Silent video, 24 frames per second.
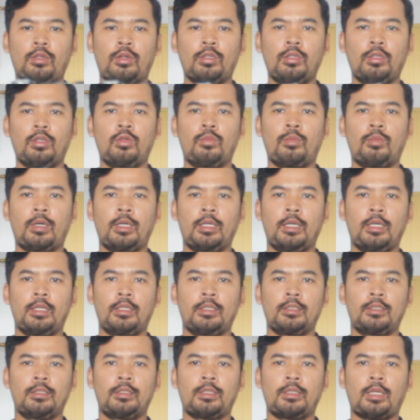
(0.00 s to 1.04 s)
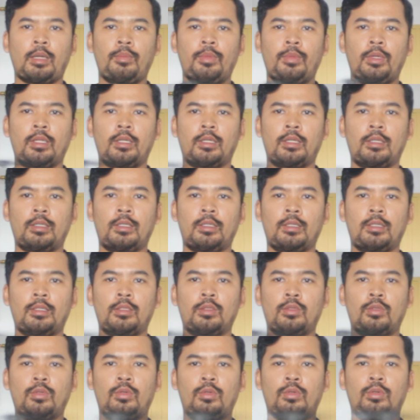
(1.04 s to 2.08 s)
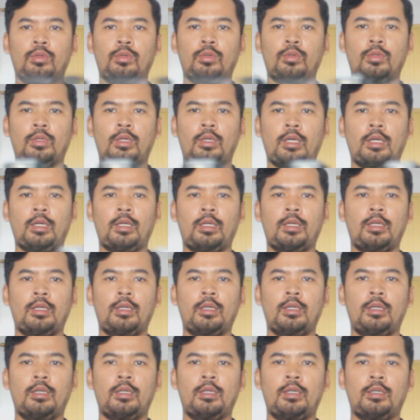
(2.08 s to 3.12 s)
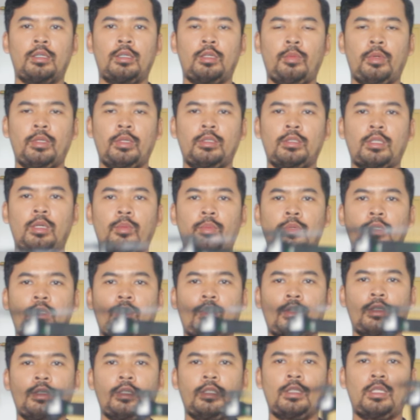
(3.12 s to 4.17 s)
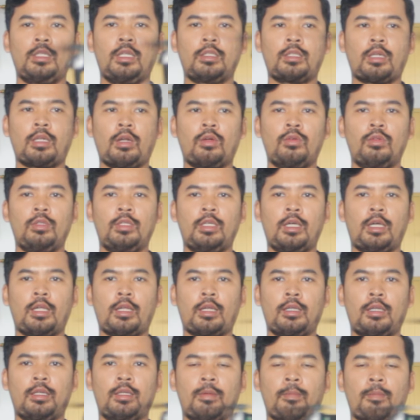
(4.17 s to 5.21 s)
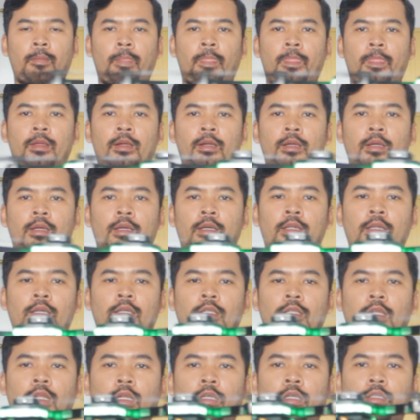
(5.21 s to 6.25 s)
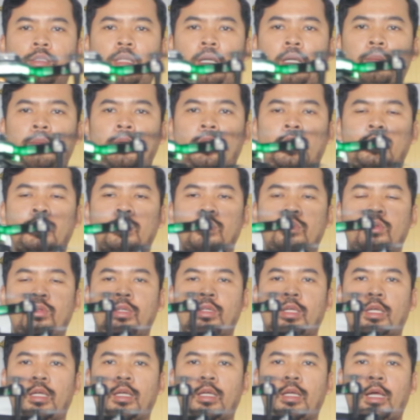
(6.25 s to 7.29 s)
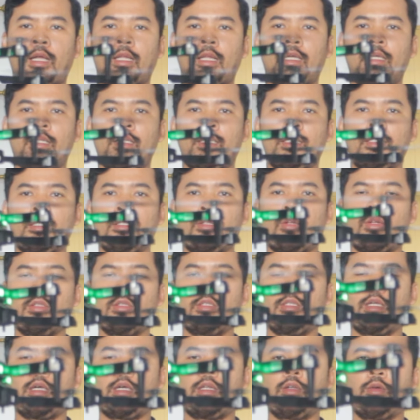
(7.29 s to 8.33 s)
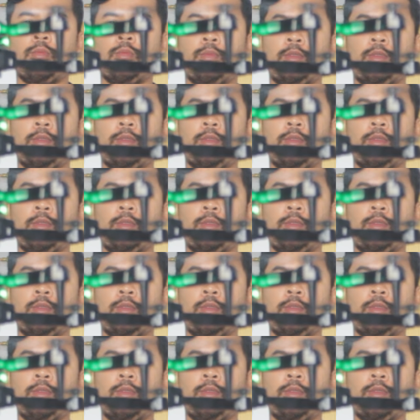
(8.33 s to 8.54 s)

drone-nya lumayan stabil. Tuh, ya. Lumayan stabil drone-nya tidak terlalu liar. Ini kita lihat kestabilannya dulu ya, karena ini drone tidak ada